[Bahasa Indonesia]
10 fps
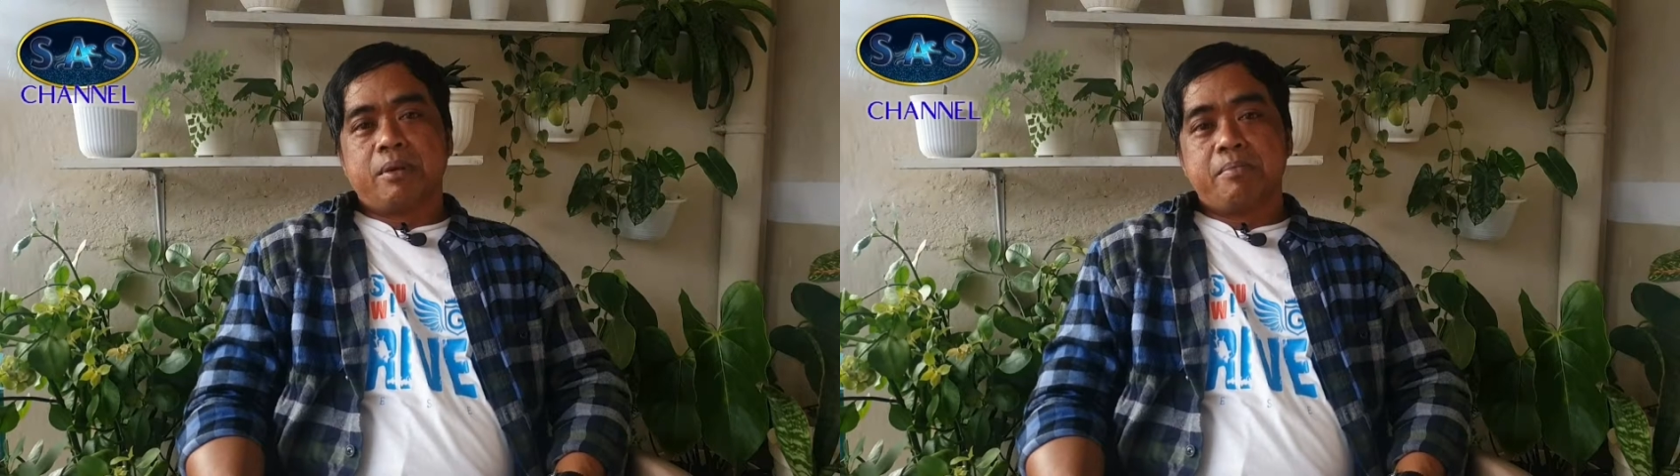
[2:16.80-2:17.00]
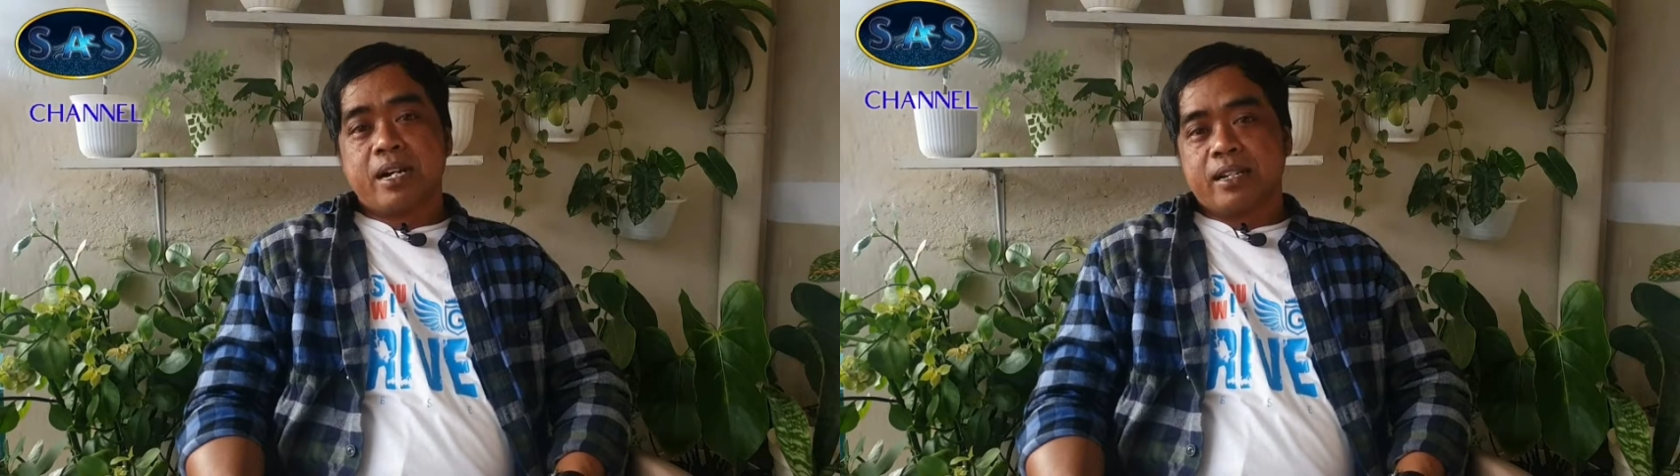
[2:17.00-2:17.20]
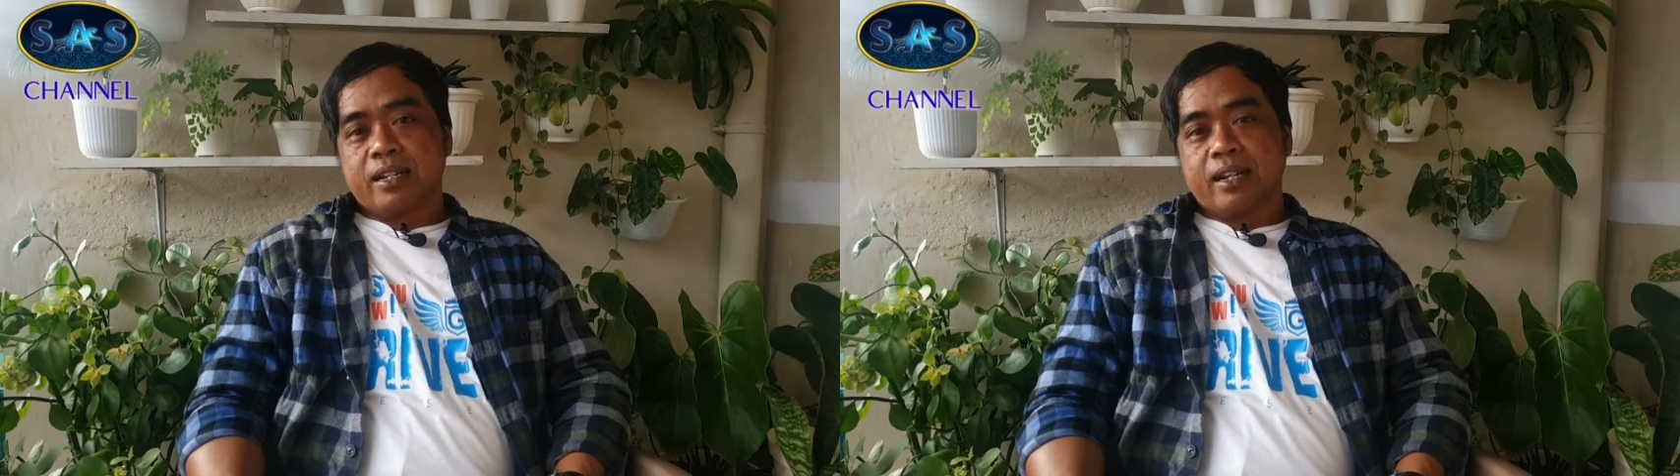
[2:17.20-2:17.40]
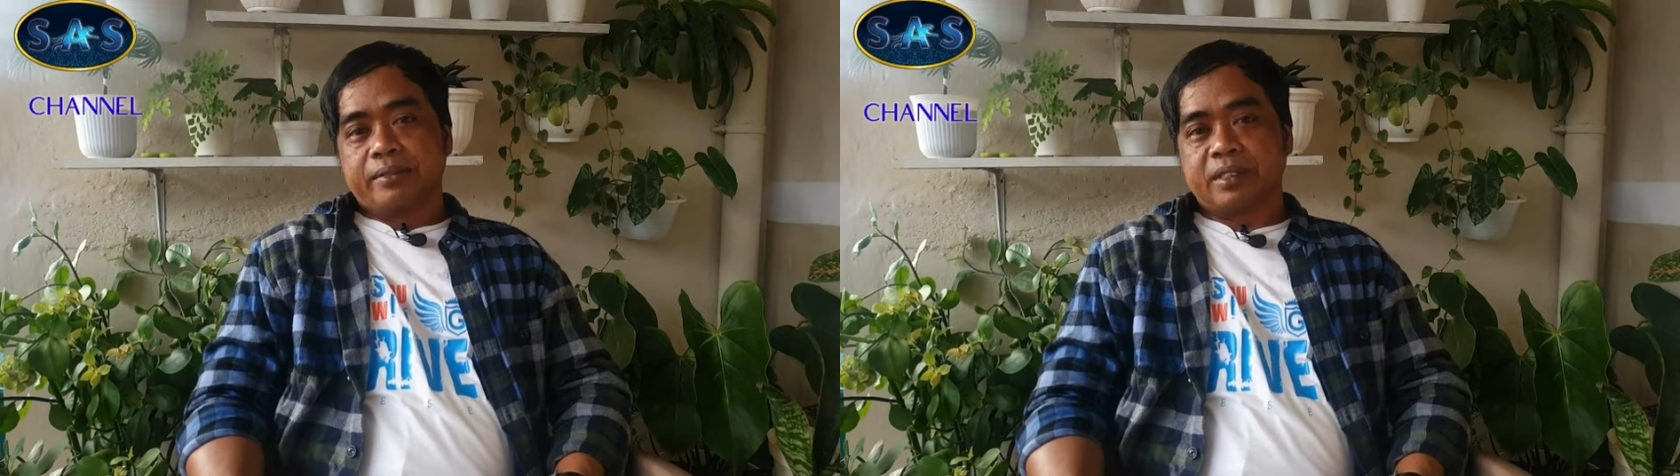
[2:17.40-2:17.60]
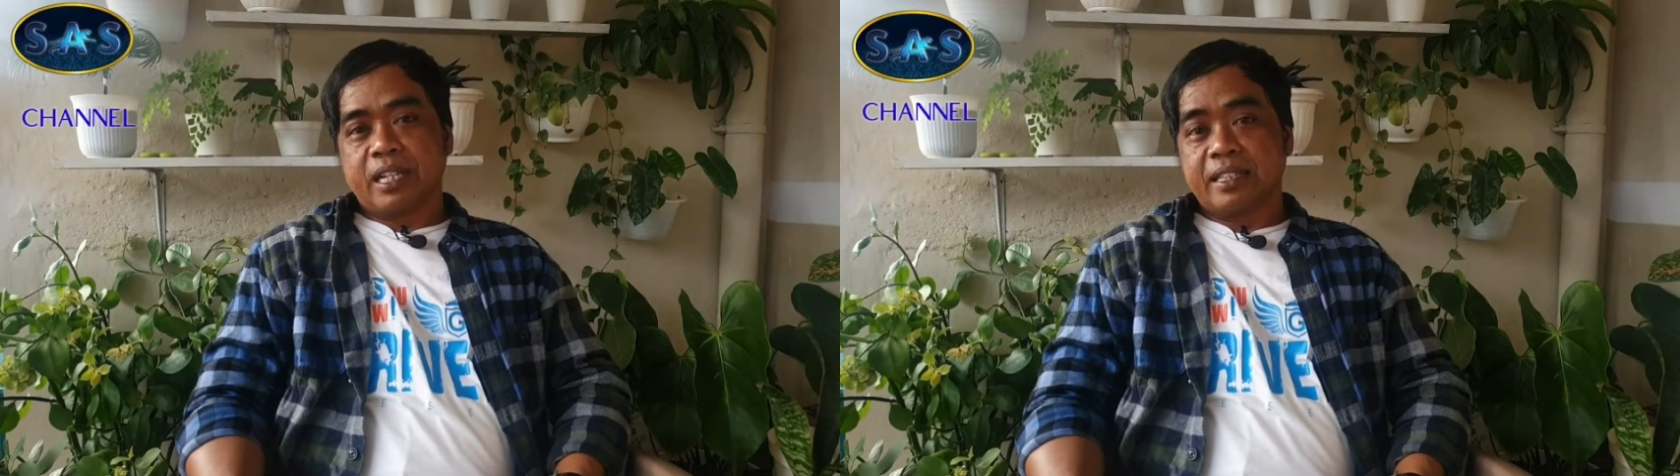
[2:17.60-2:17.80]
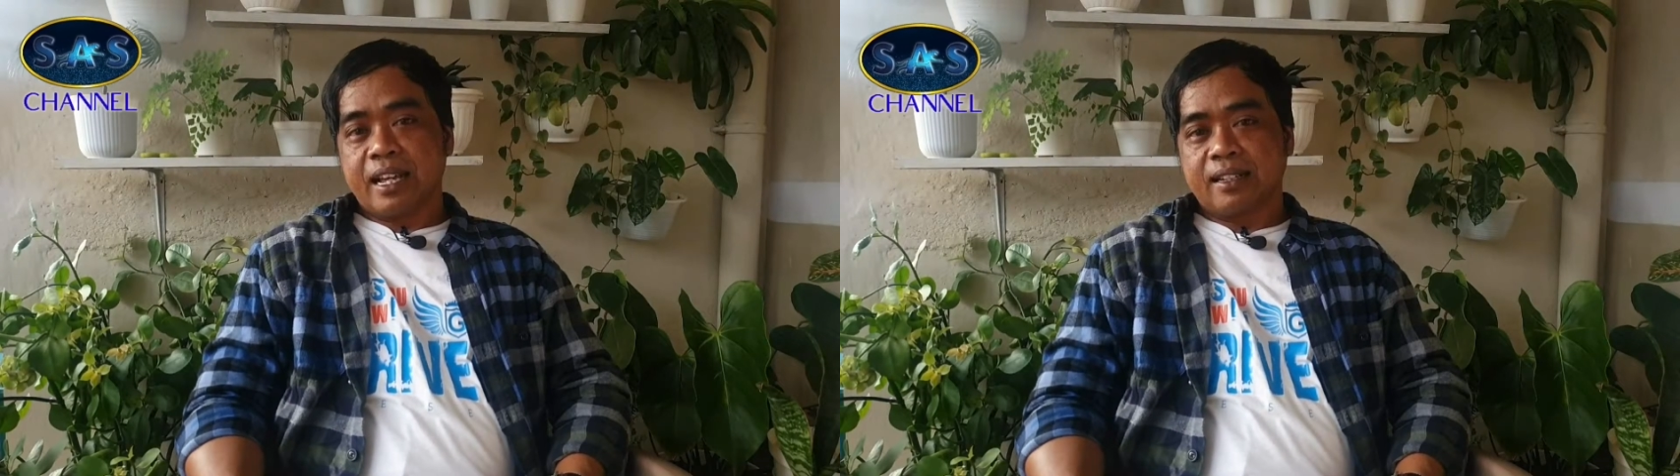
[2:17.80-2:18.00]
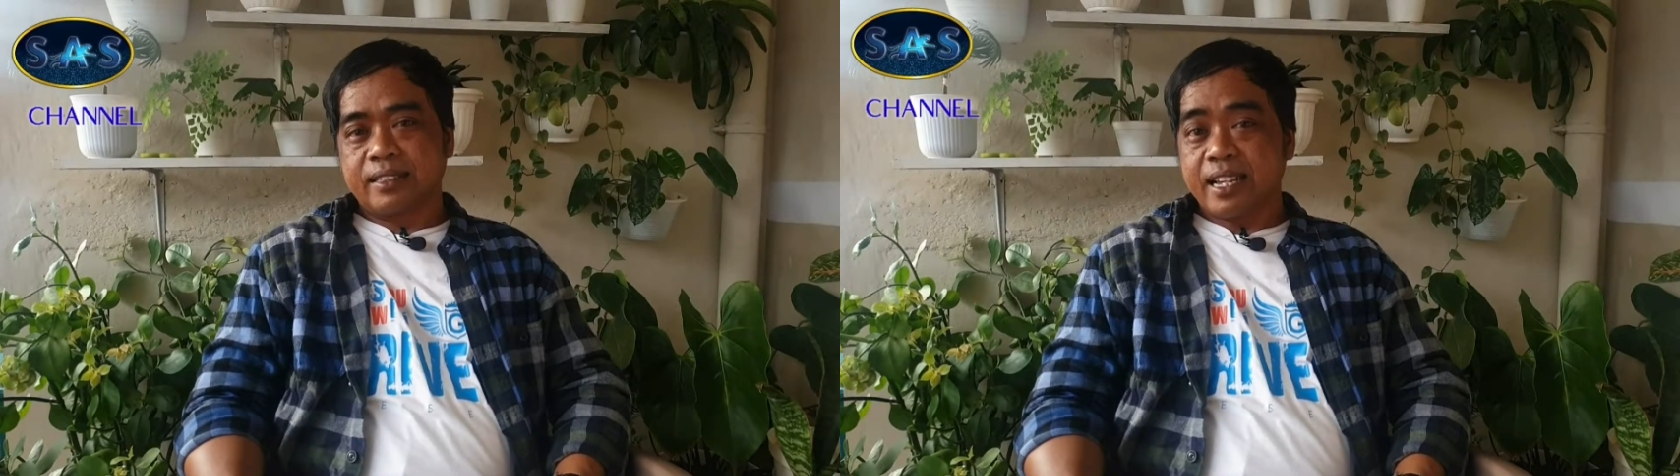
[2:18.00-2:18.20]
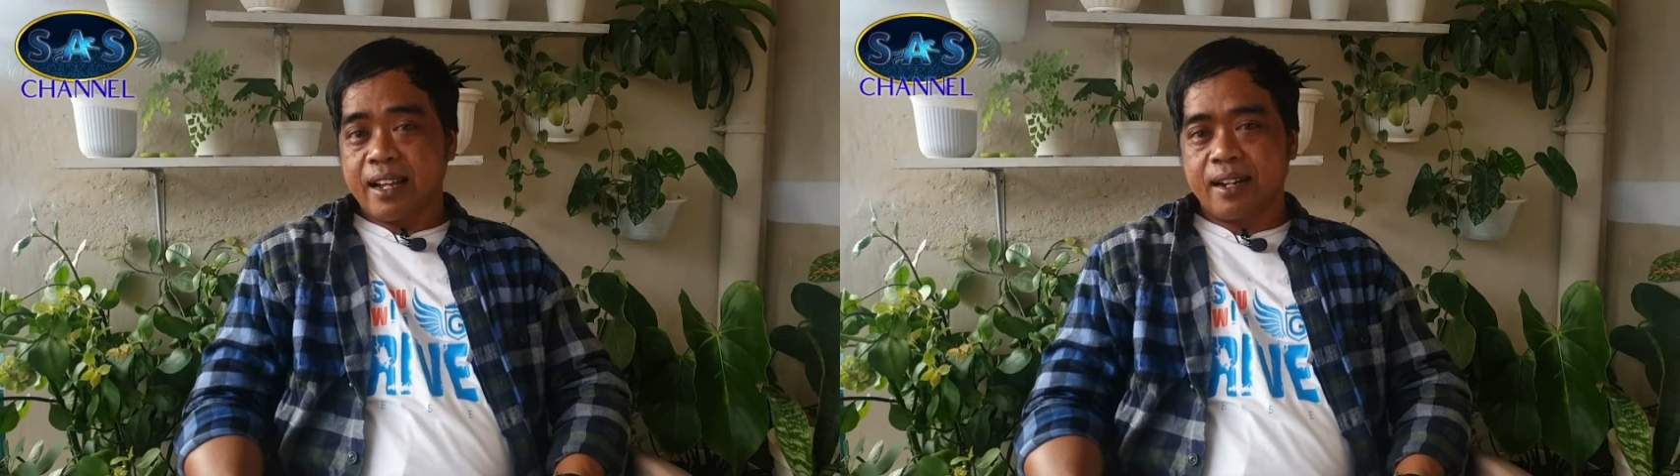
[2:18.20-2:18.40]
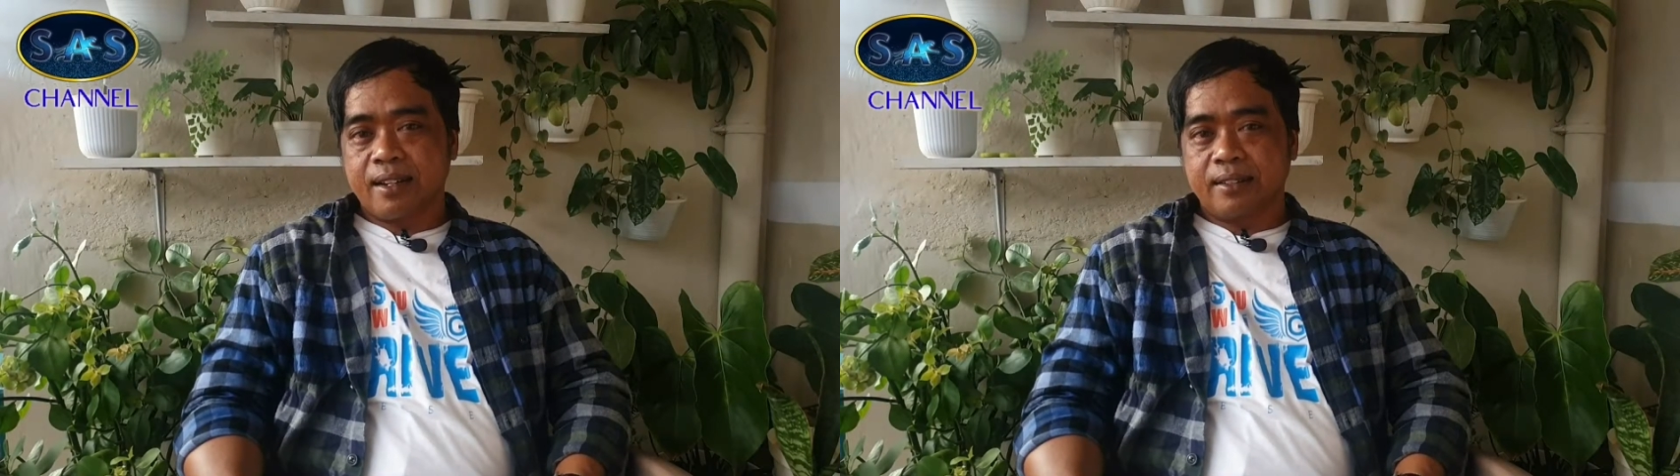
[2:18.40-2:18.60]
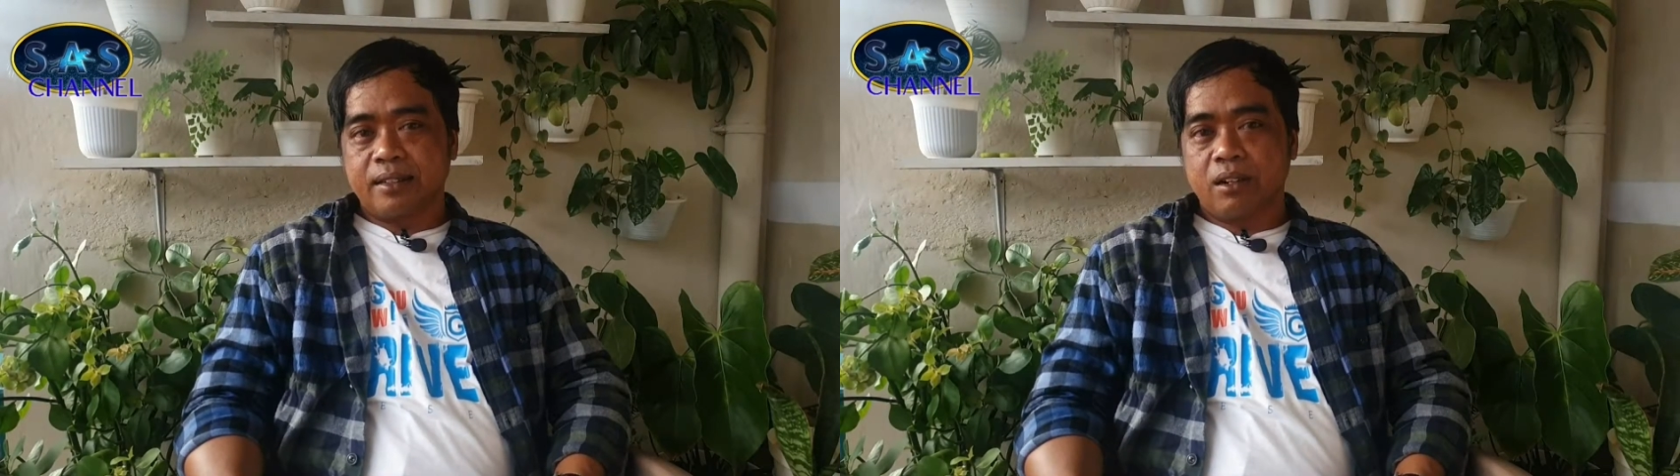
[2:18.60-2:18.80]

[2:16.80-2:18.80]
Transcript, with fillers: membagikan tentang cara